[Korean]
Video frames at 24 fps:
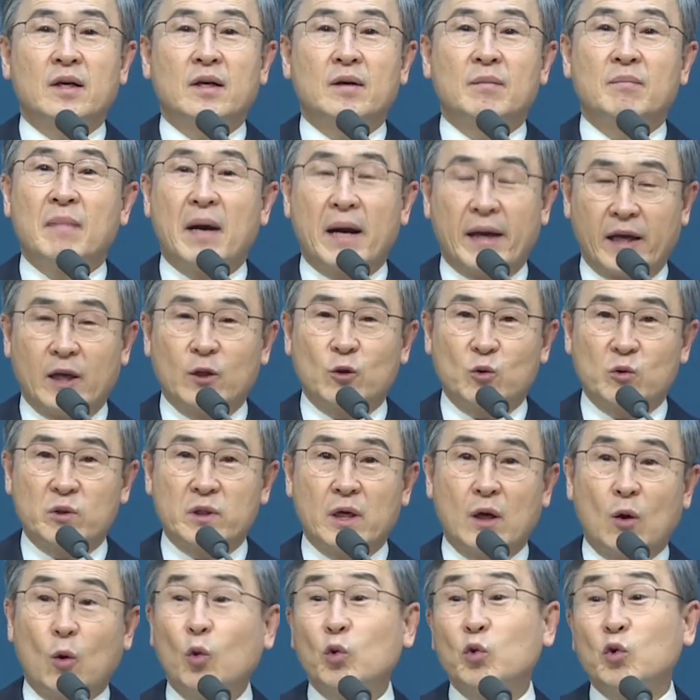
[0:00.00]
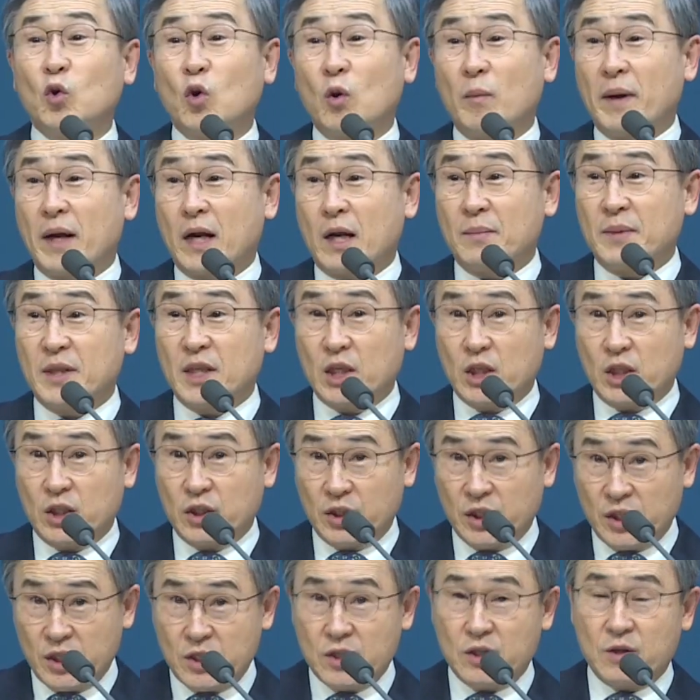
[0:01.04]
마게도냐 오늘로 말하면
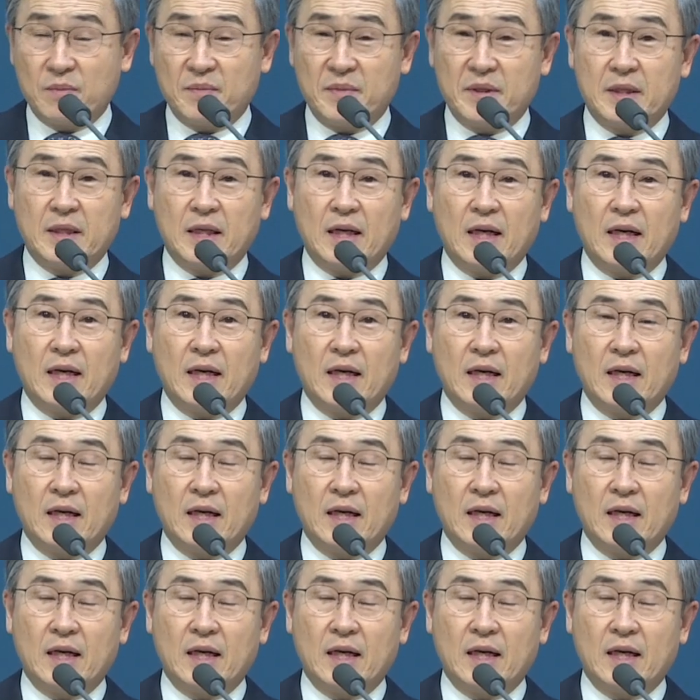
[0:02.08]
그리스입니다.